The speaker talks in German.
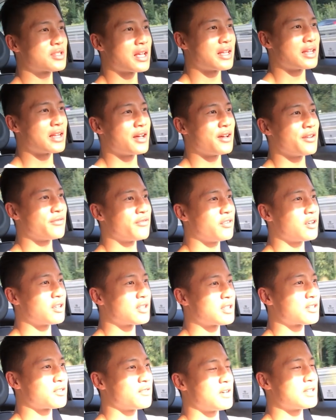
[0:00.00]
Susanna
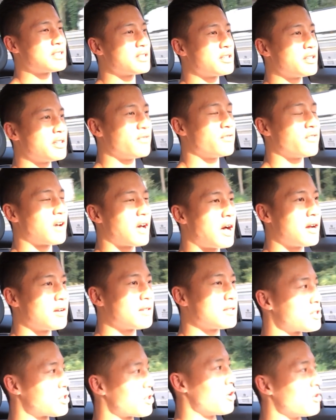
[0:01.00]
wird quasi die
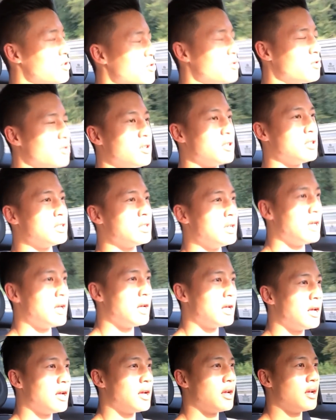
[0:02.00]
Fragen sich aussuchen. Das
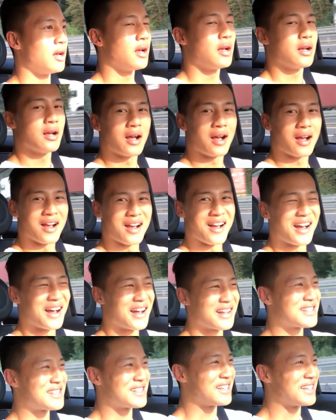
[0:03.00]
bin ich. Äh,
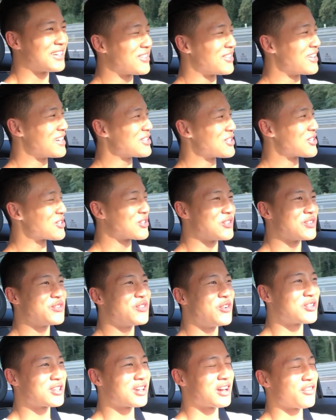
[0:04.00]
hat sie quasi schon
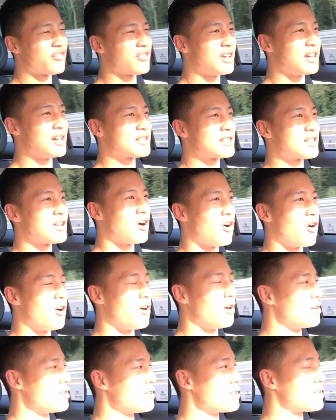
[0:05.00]
fotografiert
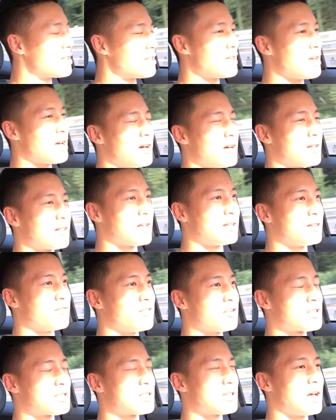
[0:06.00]
und ja, dann
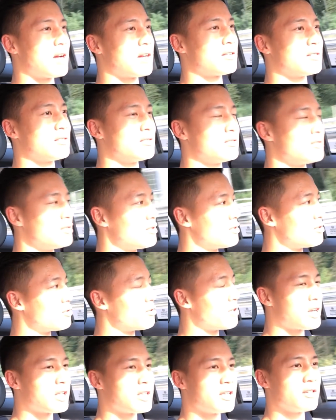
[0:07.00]
würde ich sagen,
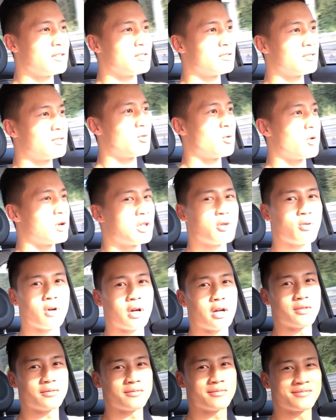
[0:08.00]
ready when you
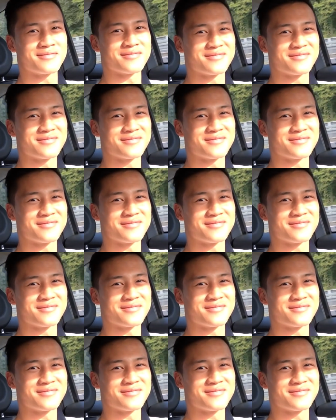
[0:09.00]
are.